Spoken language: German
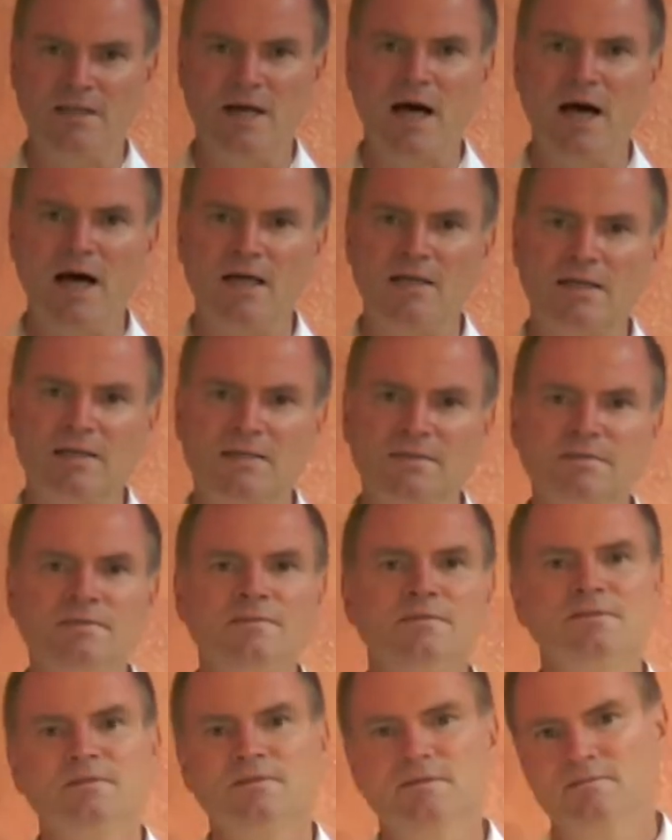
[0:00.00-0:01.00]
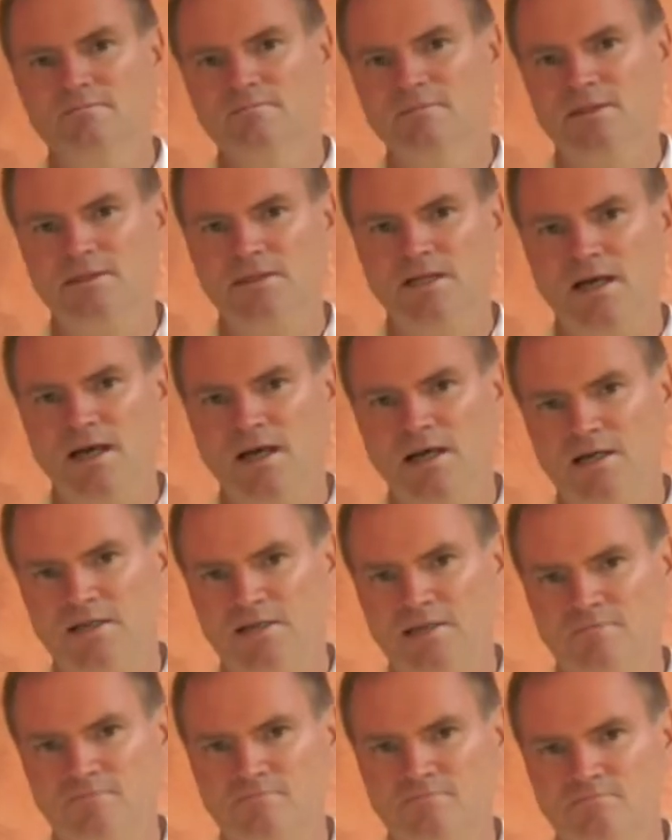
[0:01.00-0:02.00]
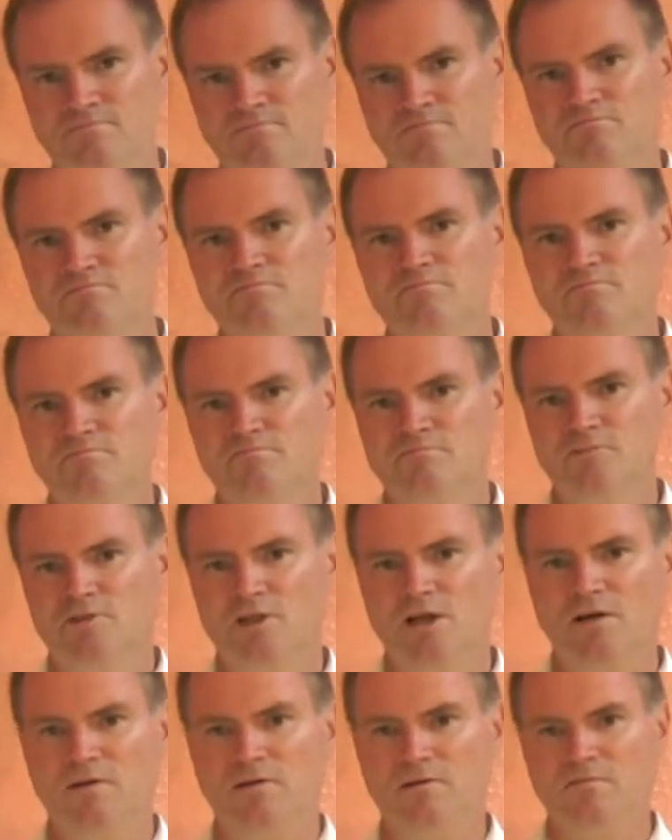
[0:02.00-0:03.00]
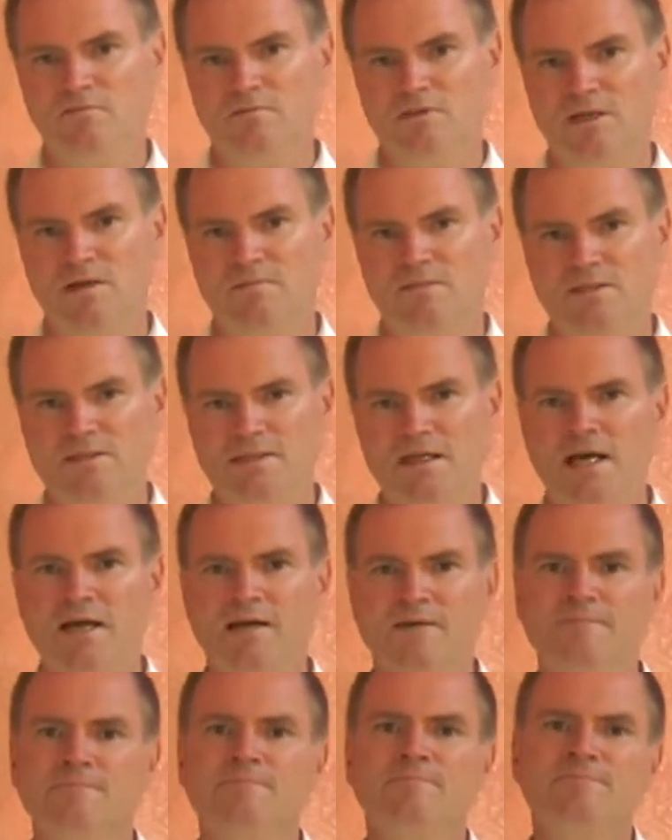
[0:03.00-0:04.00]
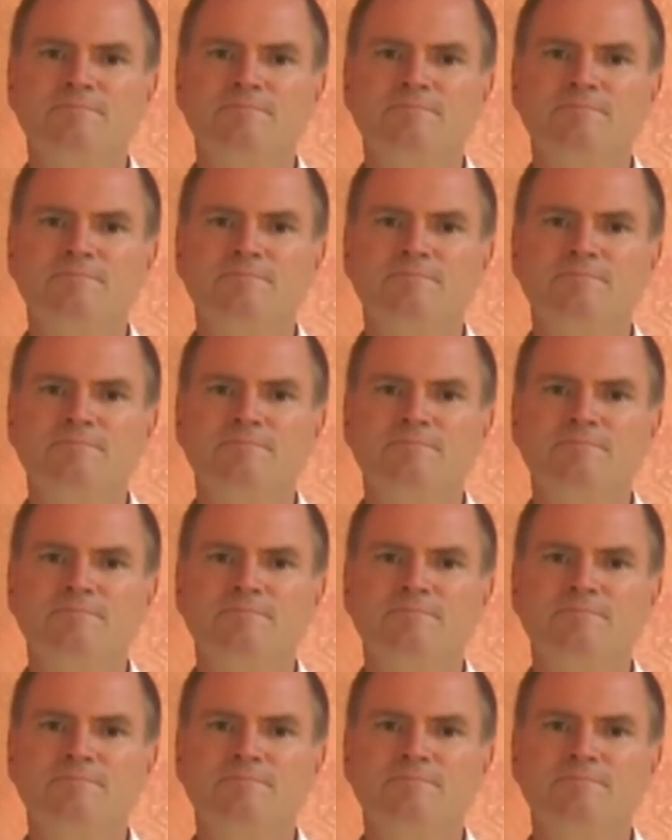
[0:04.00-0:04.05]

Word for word: Nadeln mit einem, ja, wie kann man sagen,